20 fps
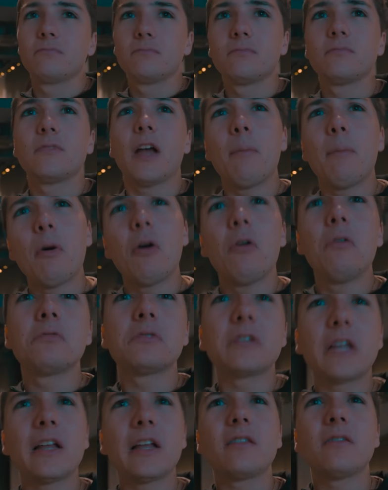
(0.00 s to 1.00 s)
Tá ok, é
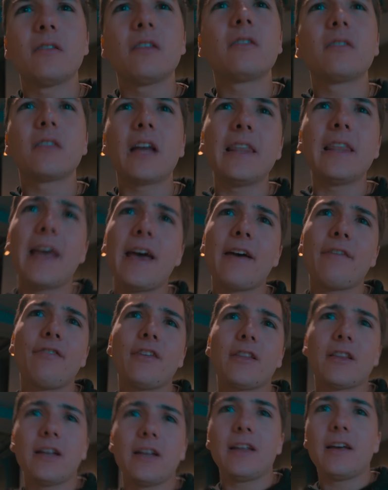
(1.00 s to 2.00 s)
tá bom, é bom. Tá, leve,
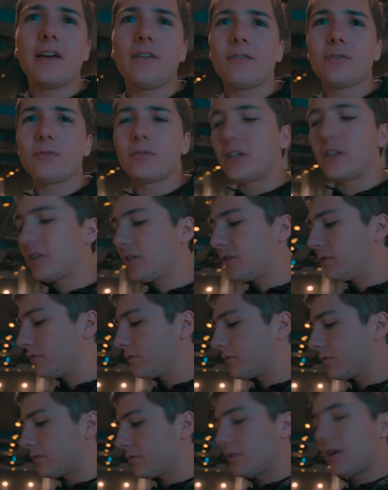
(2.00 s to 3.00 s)
tá leve, tá tão.
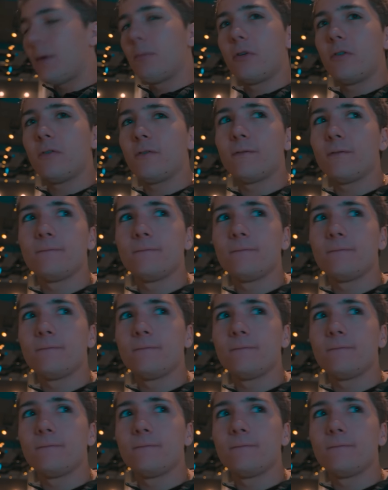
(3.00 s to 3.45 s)
Tá bom.